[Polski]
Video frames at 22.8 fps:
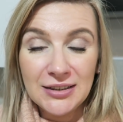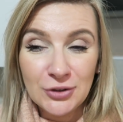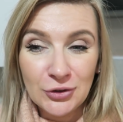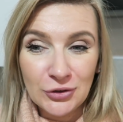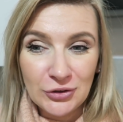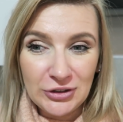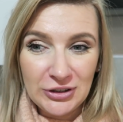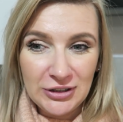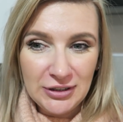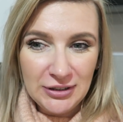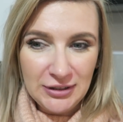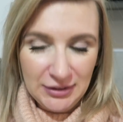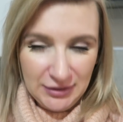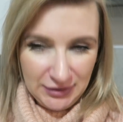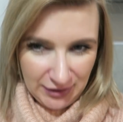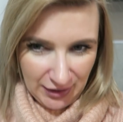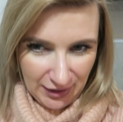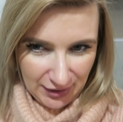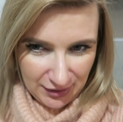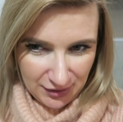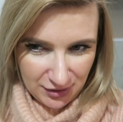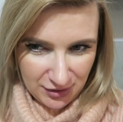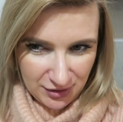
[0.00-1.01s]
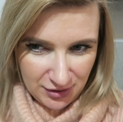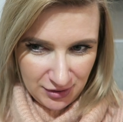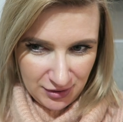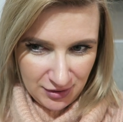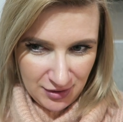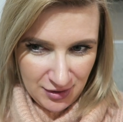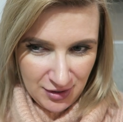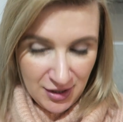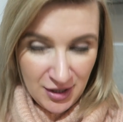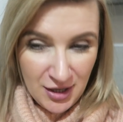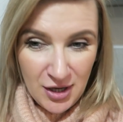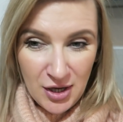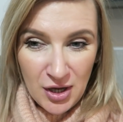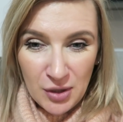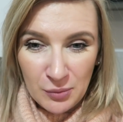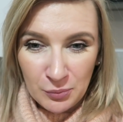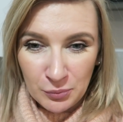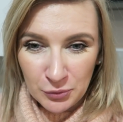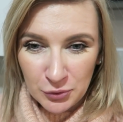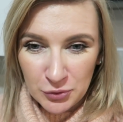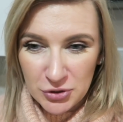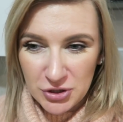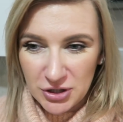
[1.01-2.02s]
no i tak.
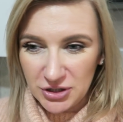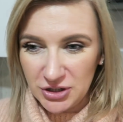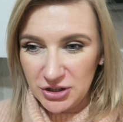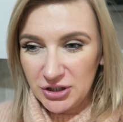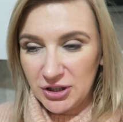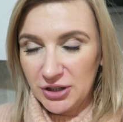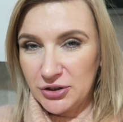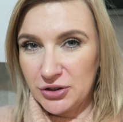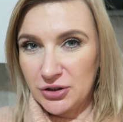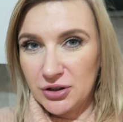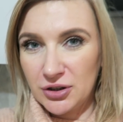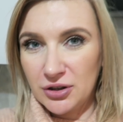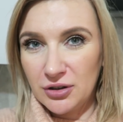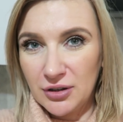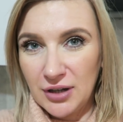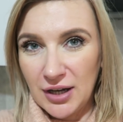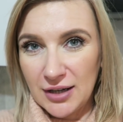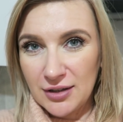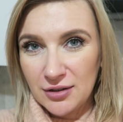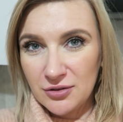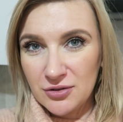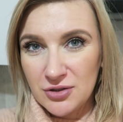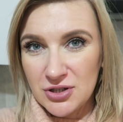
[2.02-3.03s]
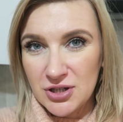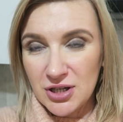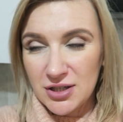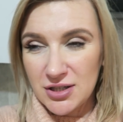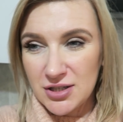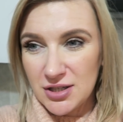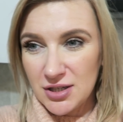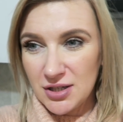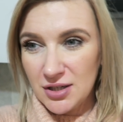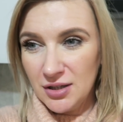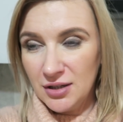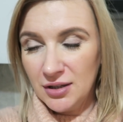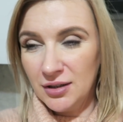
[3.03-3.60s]
Muszę dzisiaj trochę ogarnąć rzeczy.